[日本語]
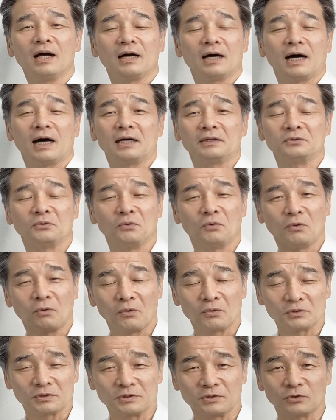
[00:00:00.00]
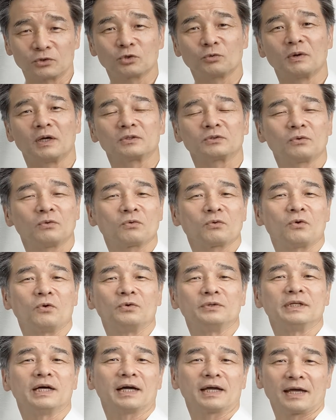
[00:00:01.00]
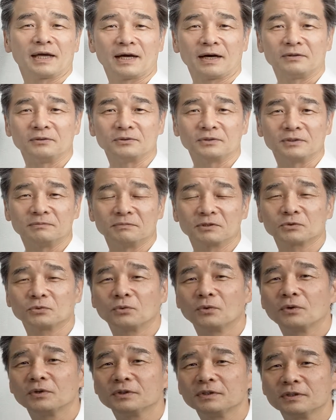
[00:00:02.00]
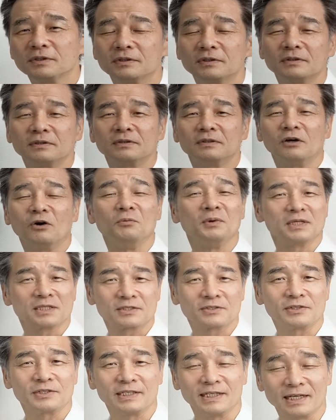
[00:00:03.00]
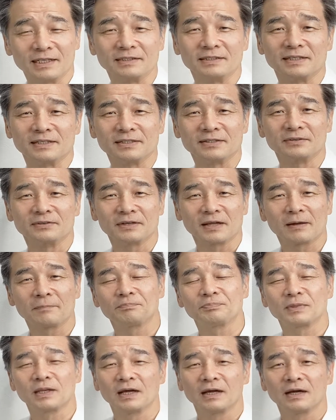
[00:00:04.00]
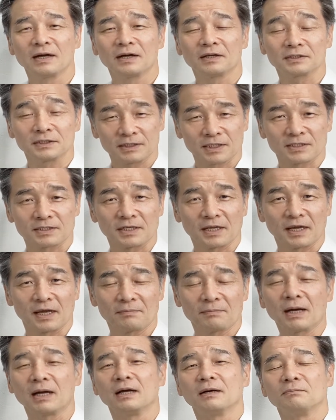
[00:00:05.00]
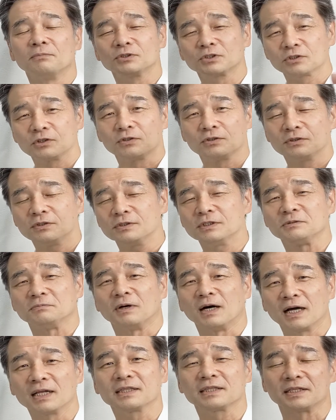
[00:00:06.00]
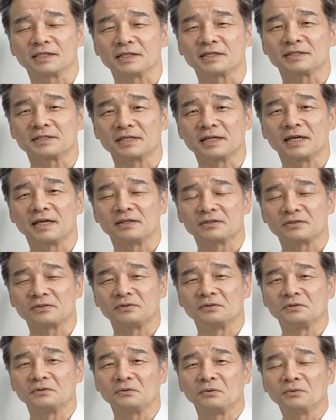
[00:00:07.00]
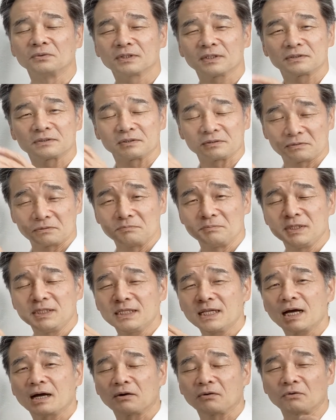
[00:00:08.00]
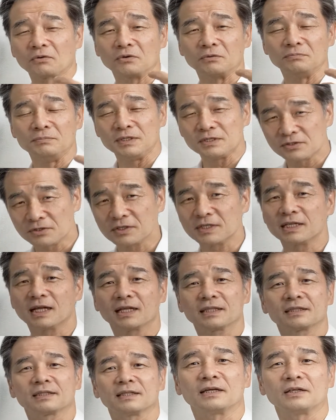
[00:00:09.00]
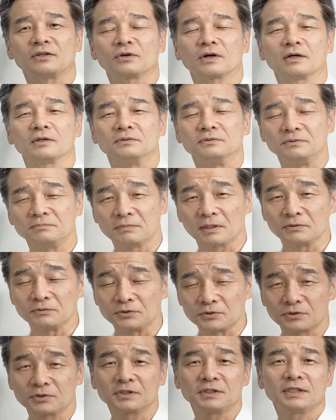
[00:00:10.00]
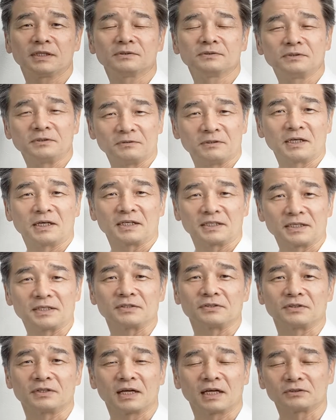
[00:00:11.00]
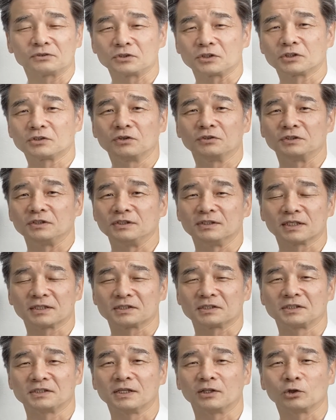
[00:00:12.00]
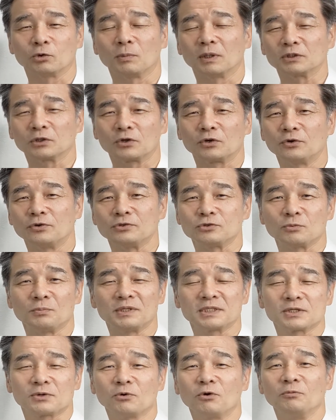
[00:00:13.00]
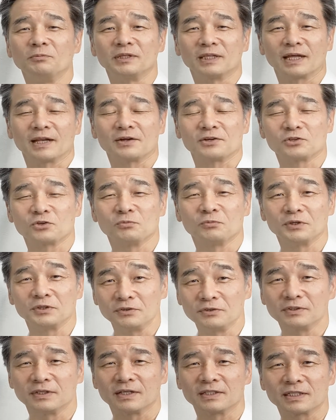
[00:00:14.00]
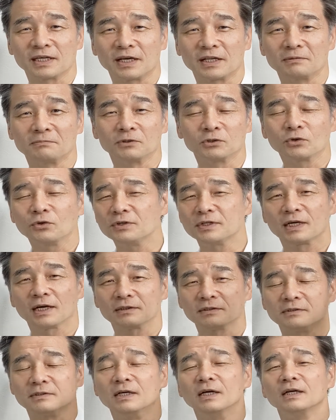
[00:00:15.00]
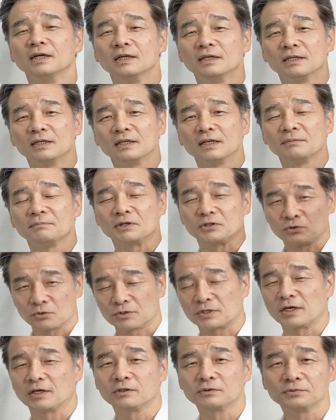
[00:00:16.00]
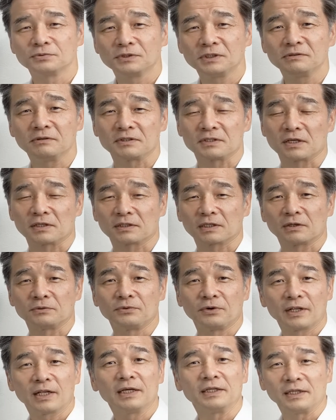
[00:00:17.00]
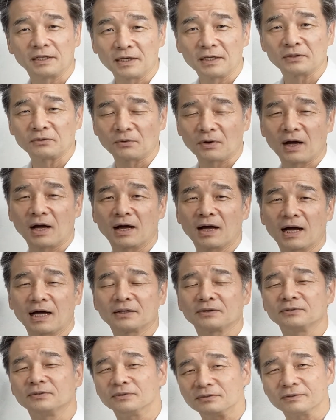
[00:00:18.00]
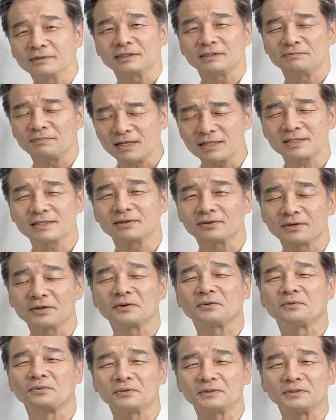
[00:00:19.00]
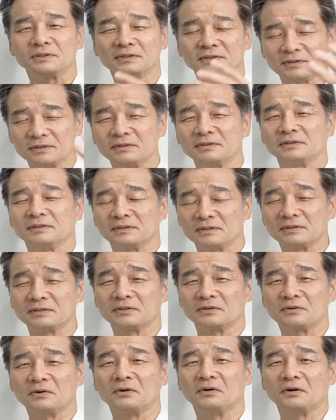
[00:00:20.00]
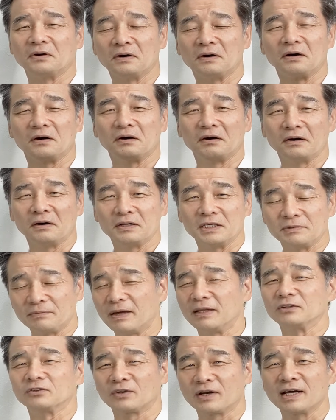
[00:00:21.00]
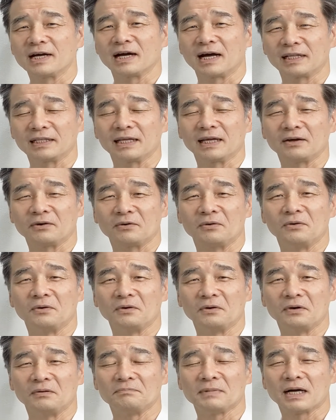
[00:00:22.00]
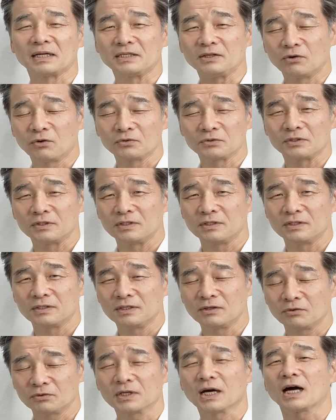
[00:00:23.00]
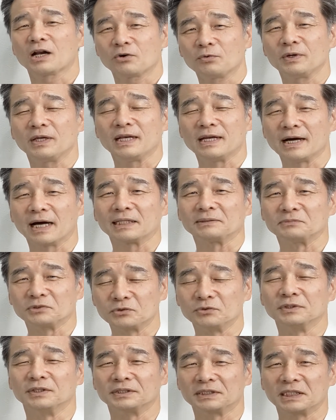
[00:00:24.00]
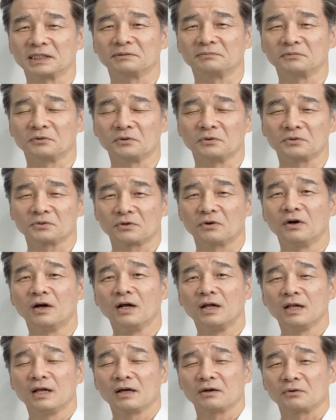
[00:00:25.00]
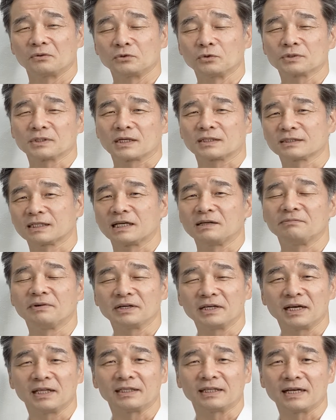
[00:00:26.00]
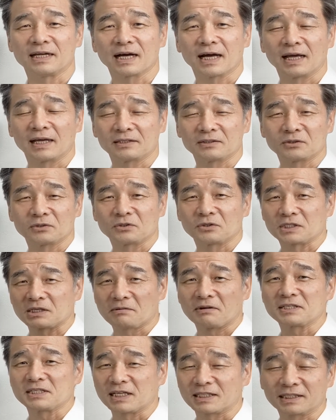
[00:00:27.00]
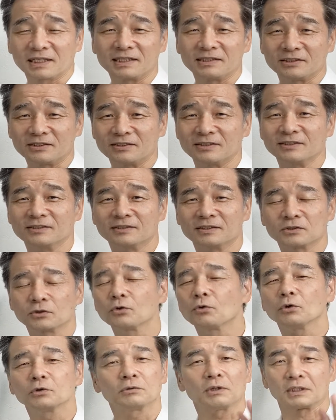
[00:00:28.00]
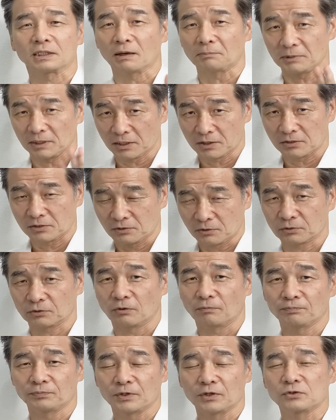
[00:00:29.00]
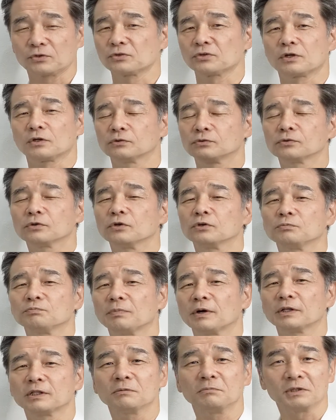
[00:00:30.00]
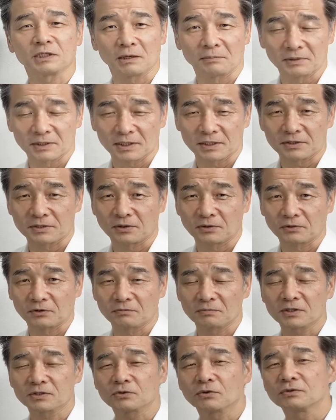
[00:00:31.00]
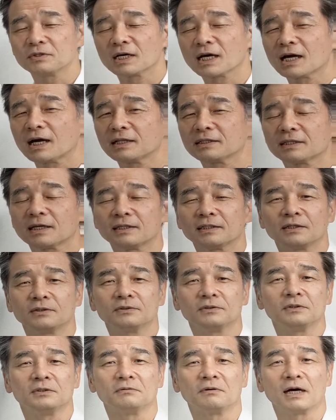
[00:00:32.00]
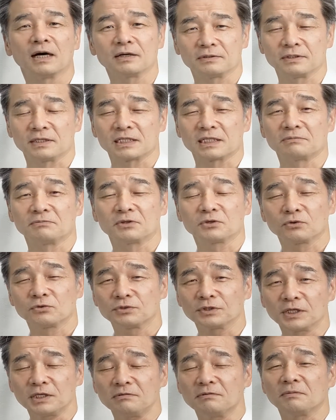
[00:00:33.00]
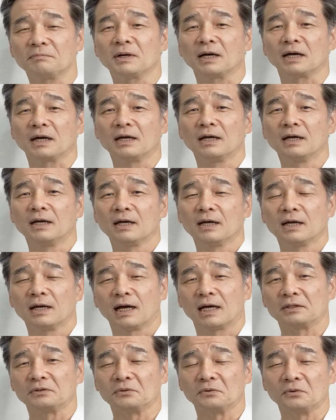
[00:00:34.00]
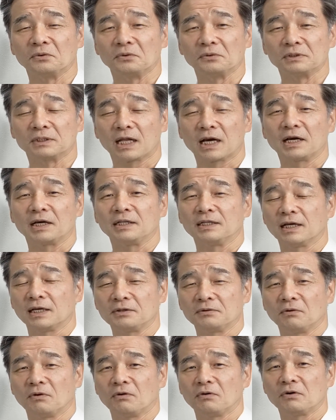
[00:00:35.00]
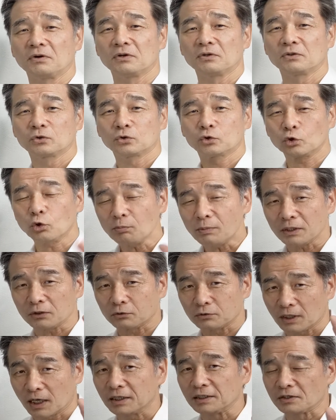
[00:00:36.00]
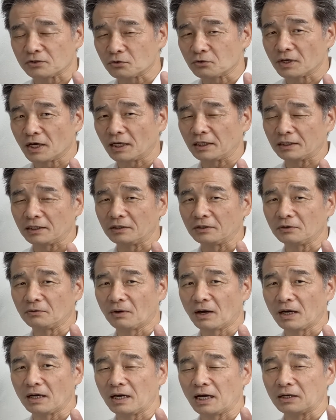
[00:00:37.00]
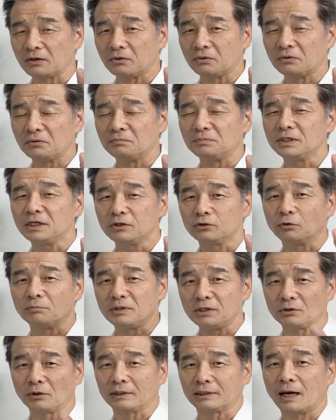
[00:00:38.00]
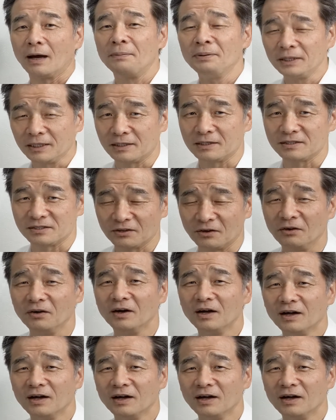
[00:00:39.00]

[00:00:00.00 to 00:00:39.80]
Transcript: あの多くのトマトをこう投げ合うというそういうお祭りなんですよね。でですね、まあ、もちろんルールもあってですねそのみんながこの水着だっりとか、まあ、薄着で来るわけですよねあと白い T シャツ着てトマト色に染めちゃおうみたいな人もいるんですけれどもとにかく、まあ、女性の服には絶対触れないでねとかあのよくいますよねこういうそのイベントなんかでこう、まあ、日本日本のハロウィンなんかでもそうですけどもそのどさくさに紛れてなんかちょっと触っちゃったりするようなそういうことはダメですよとで女性の服を引っ張るのもダメですよと、まあ、そんな簡単なルールはあるんですけども基本的にはまああの誰に何をトマトだけですよ投げていいのはあのビールの瓶とかダメですよ